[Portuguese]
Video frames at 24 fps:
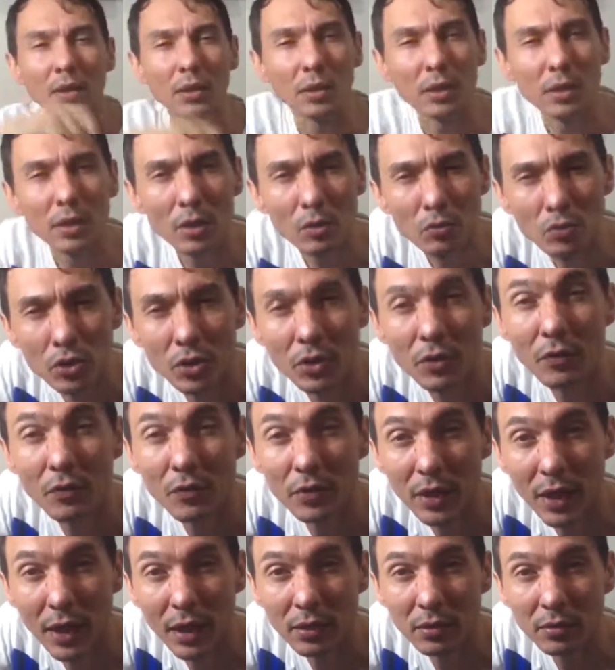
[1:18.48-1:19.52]
que eu te
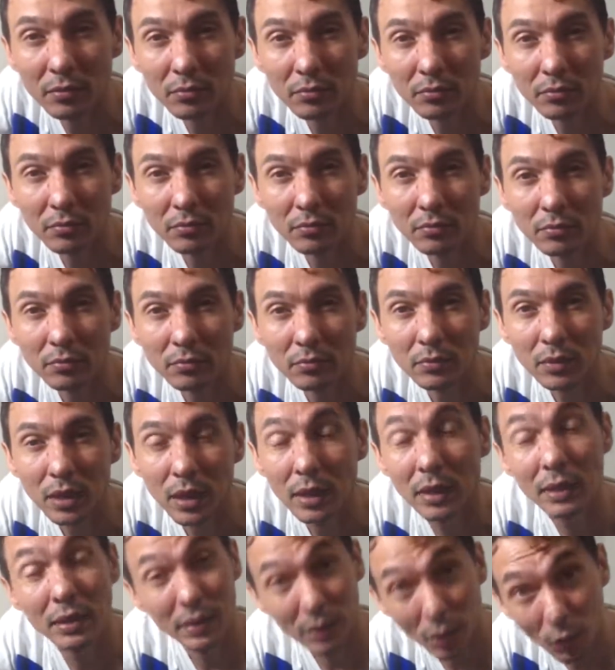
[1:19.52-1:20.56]
enviei?
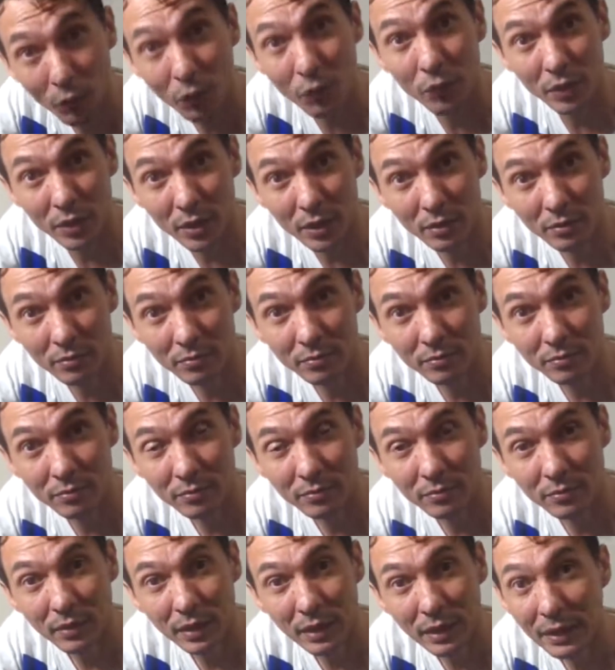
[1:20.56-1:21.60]
Não vi
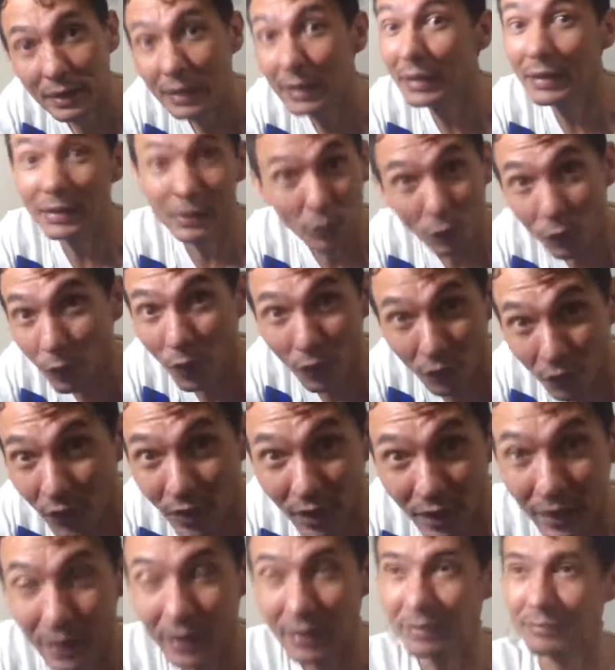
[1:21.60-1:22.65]
e não vou
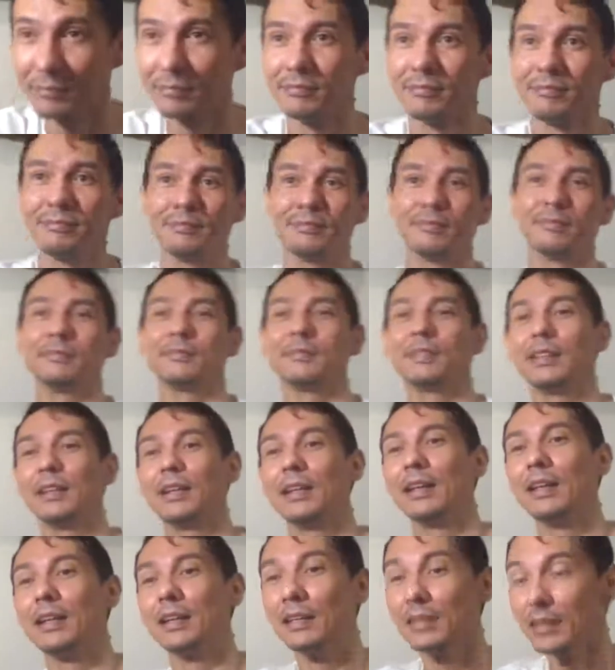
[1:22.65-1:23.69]
ver.
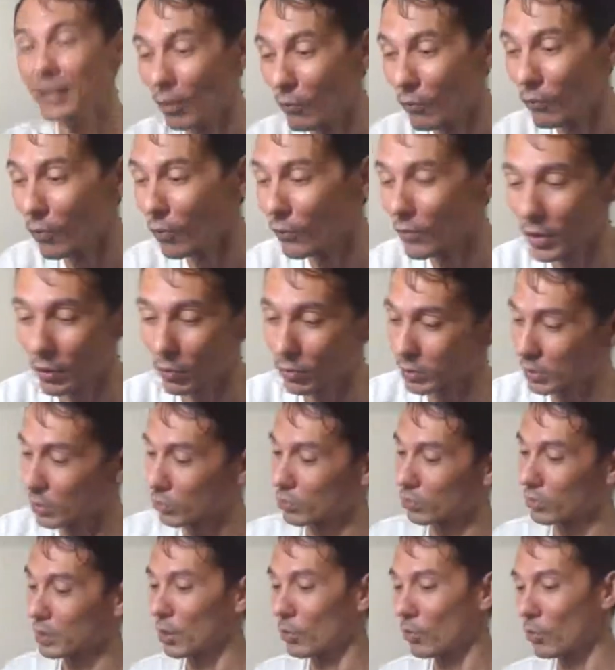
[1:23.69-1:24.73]
Não vou ver
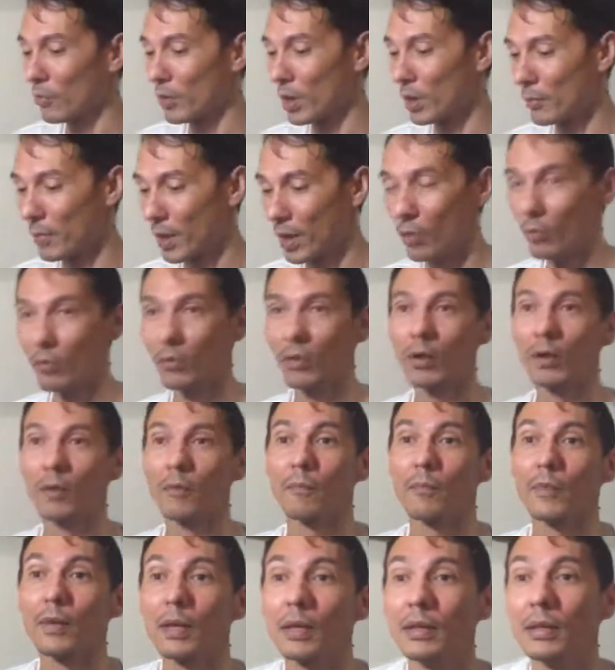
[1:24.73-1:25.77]
conteúdo nenhum, meu irmão.
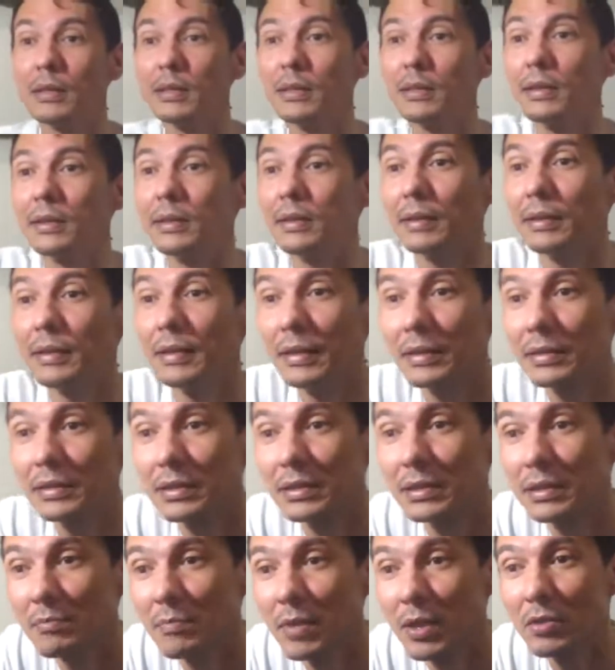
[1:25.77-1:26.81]
E
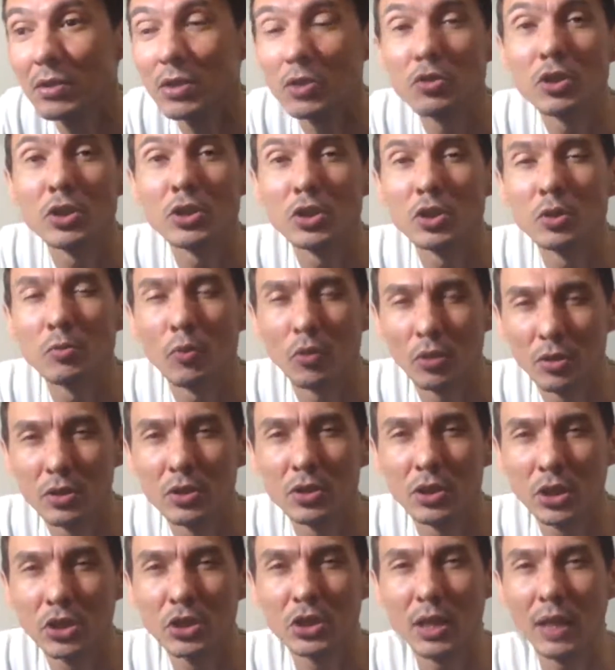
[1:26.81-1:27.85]
esses e-mails deixou a gente um pouquinho
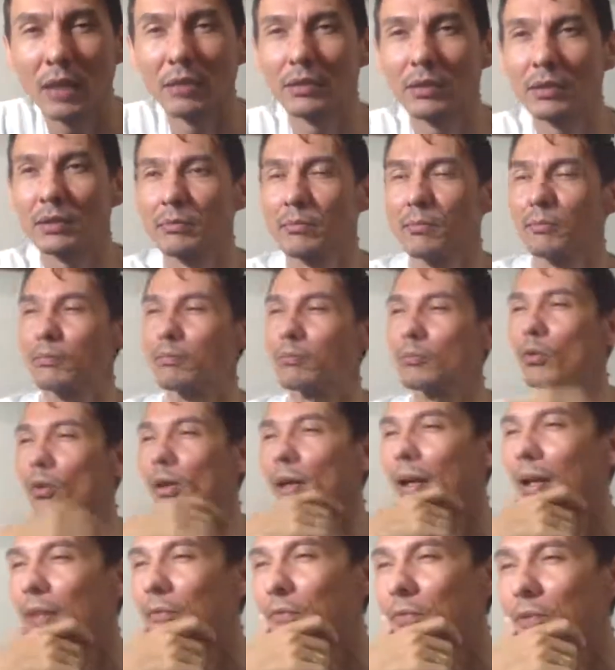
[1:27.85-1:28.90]
chateado, né? O
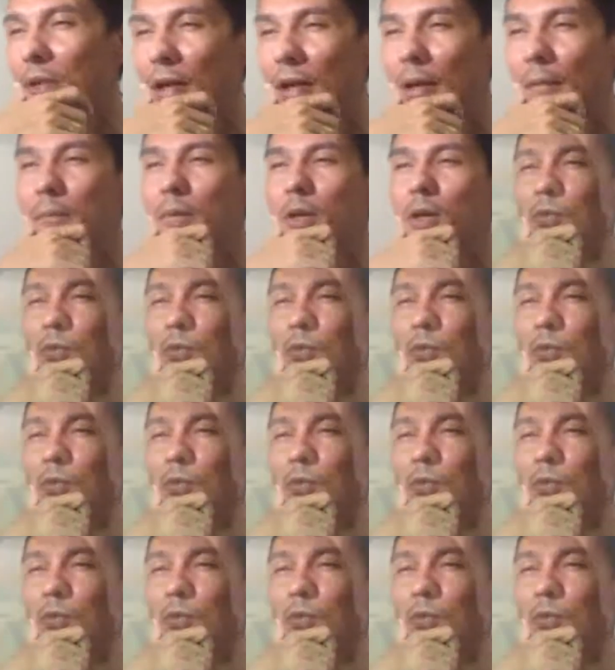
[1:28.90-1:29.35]
cara fica meio,